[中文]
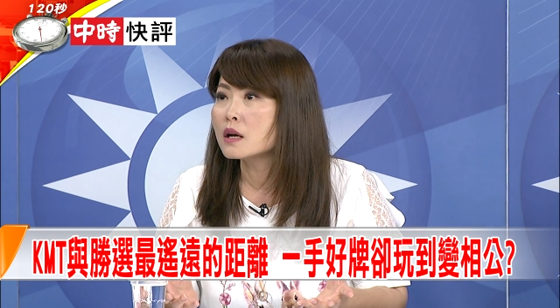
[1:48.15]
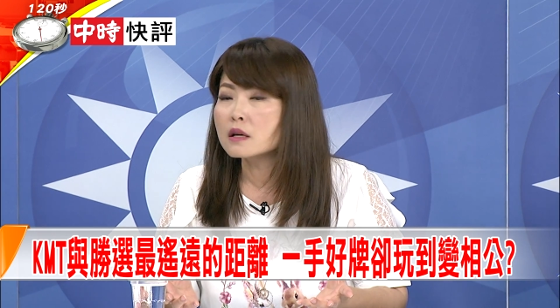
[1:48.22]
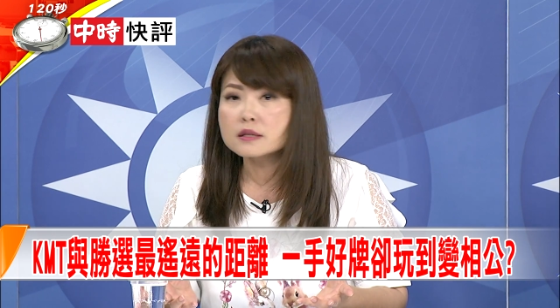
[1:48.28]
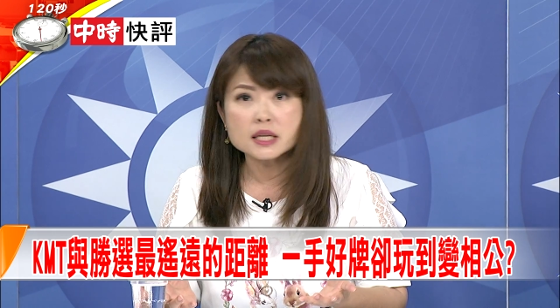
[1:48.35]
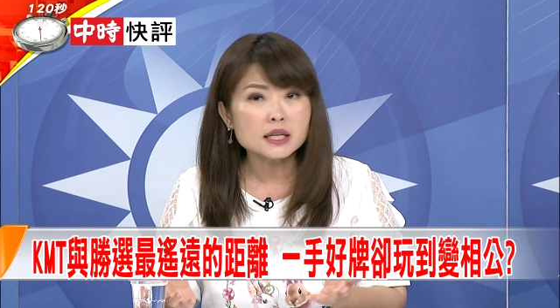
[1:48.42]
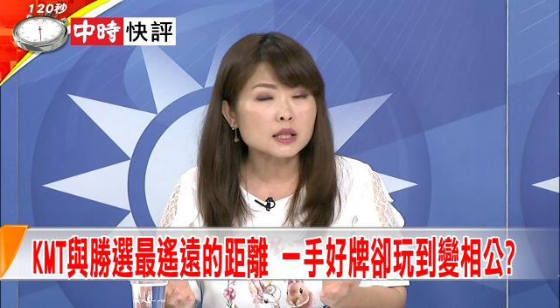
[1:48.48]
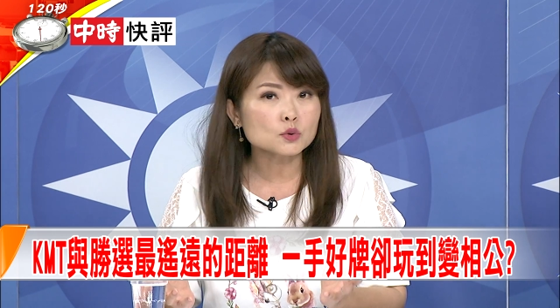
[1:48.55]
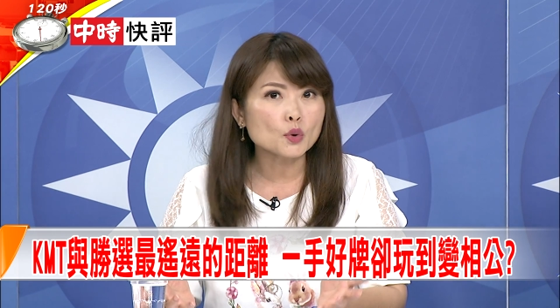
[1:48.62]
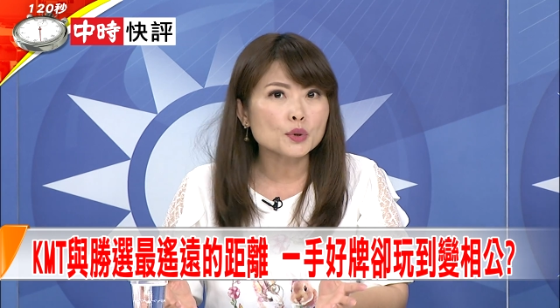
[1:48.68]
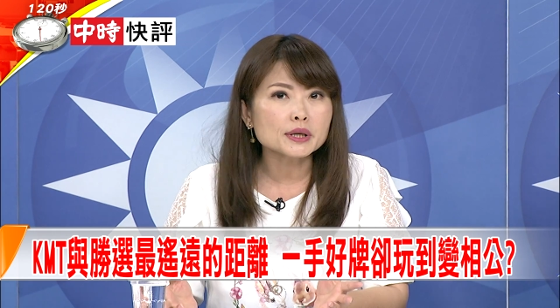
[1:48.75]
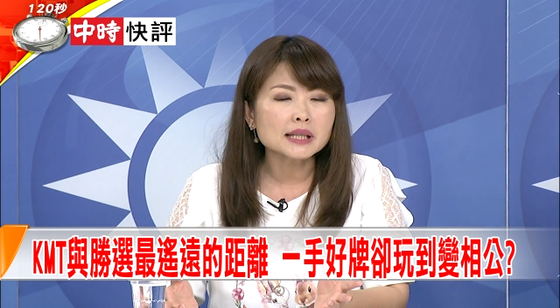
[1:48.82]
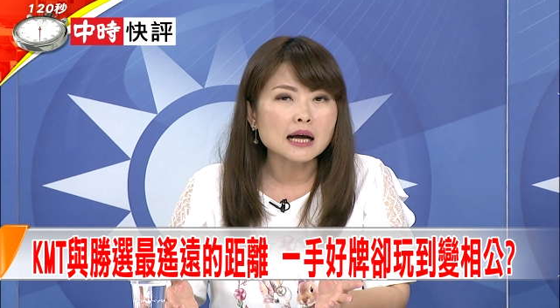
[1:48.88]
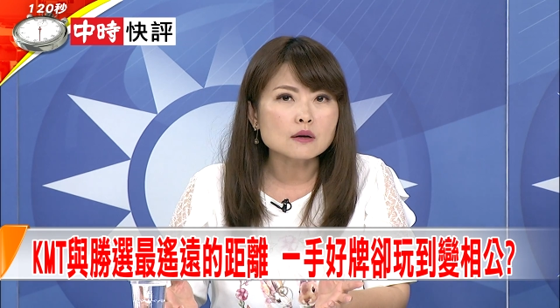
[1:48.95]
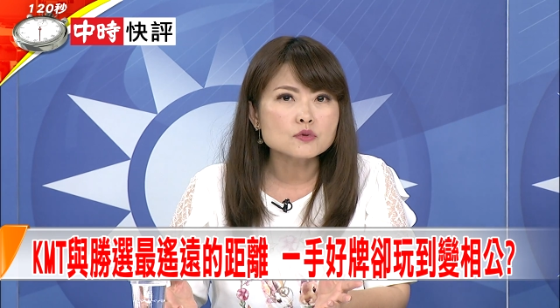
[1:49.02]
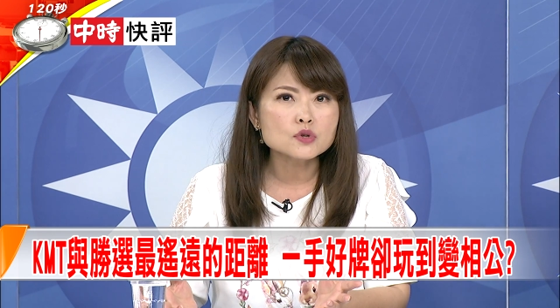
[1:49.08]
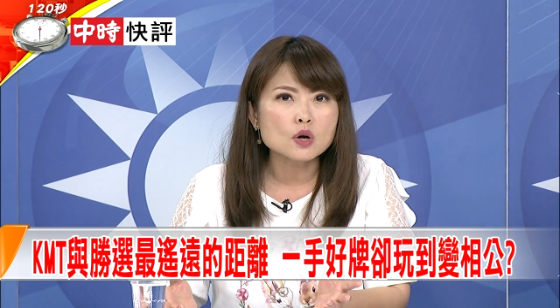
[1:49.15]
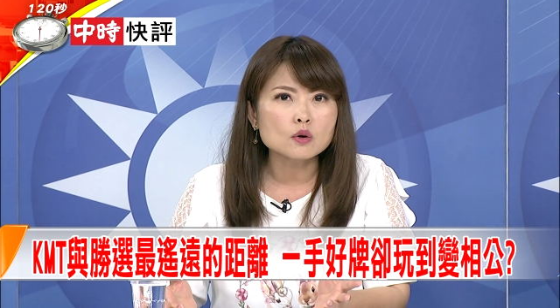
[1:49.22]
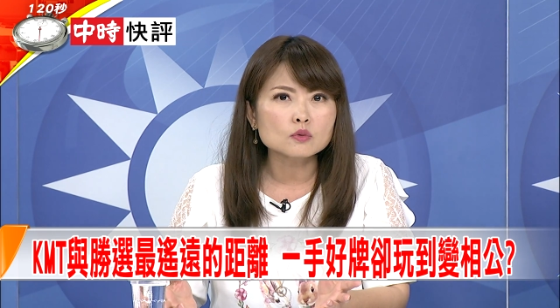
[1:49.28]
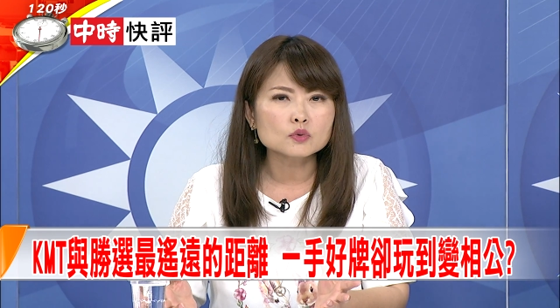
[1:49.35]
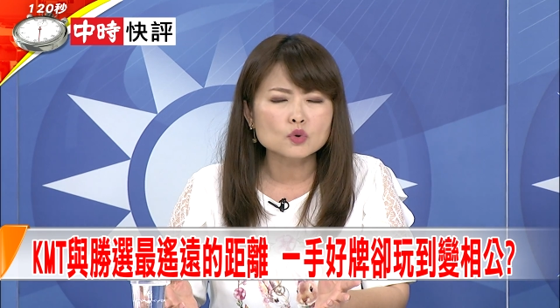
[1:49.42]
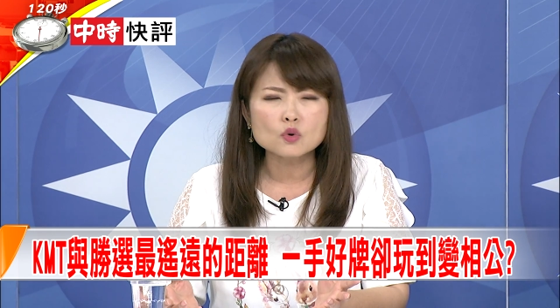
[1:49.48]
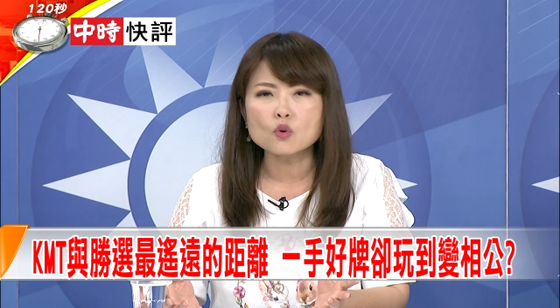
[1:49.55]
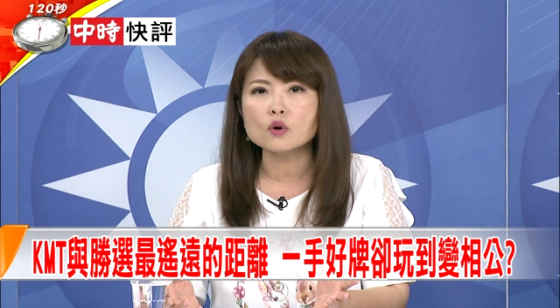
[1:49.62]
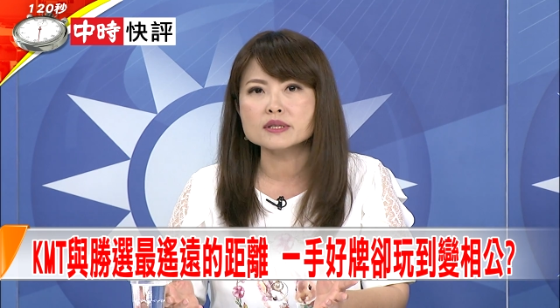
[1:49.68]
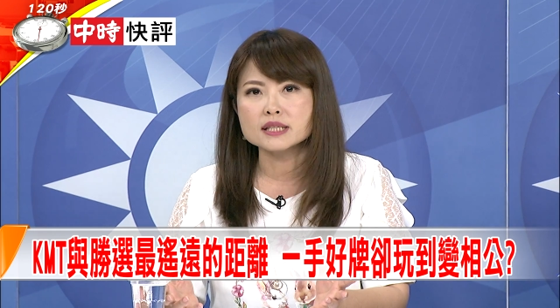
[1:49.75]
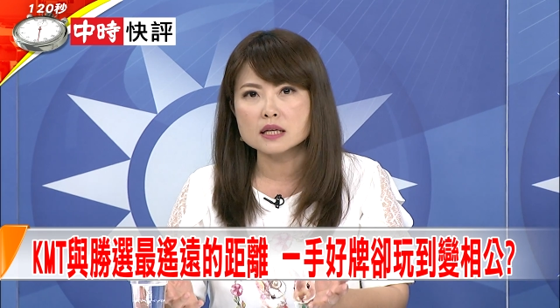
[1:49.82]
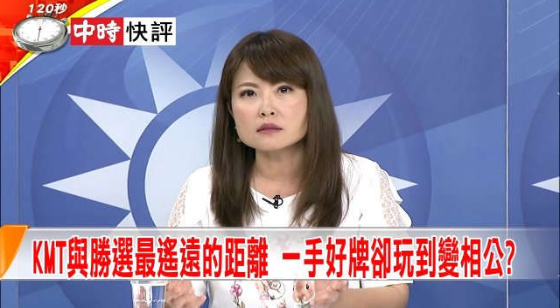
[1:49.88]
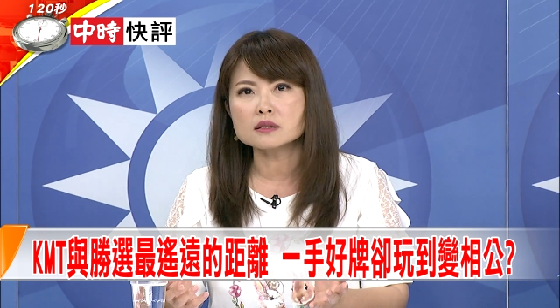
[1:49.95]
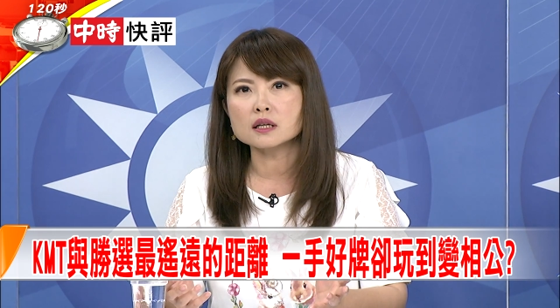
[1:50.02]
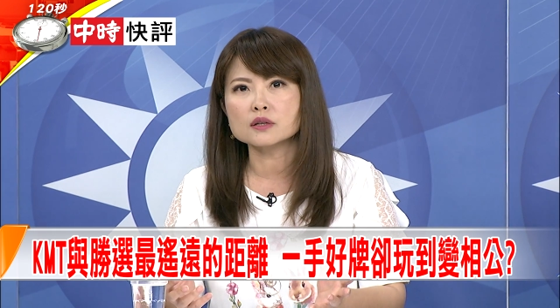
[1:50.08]
这个多月当中，如果
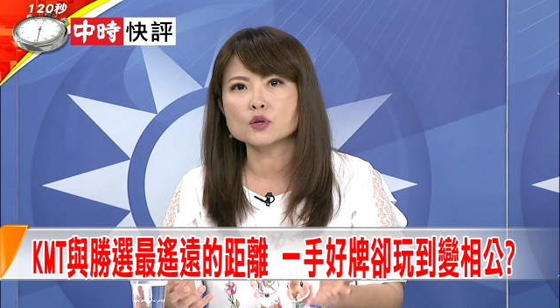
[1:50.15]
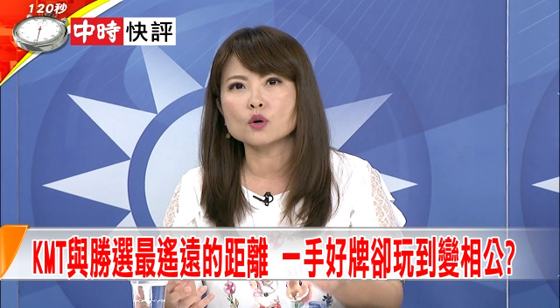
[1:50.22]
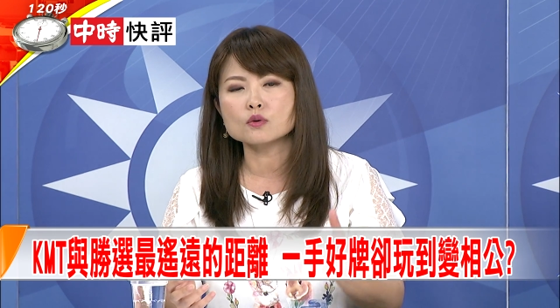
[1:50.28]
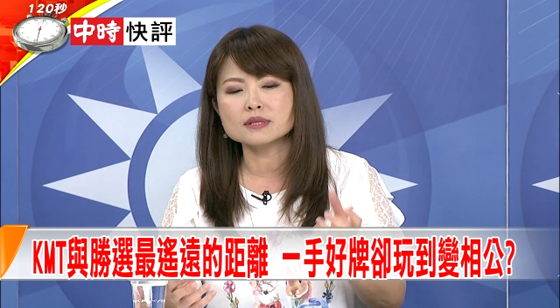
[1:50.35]
真的又